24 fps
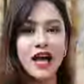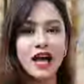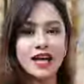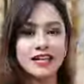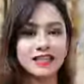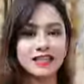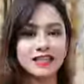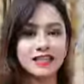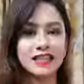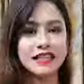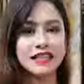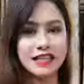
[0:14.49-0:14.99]

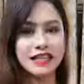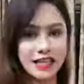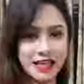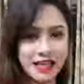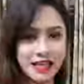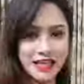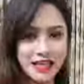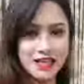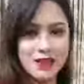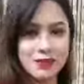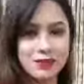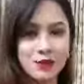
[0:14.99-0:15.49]
একসাথে
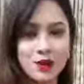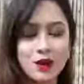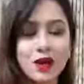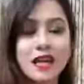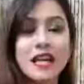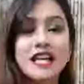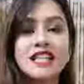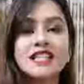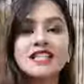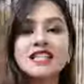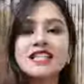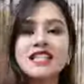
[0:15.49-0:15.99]
দেখিয়ে দিব
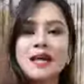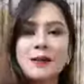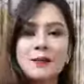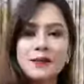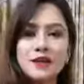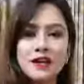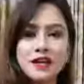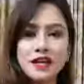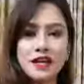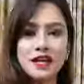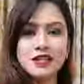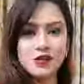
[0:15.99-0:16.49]
যাতে
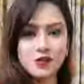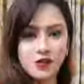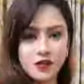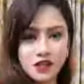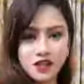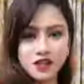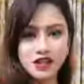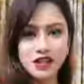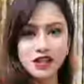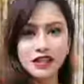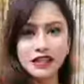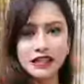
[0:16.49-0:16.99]
আপনারা
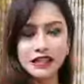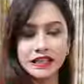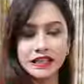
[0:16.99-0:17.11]
স্ক্রিনশট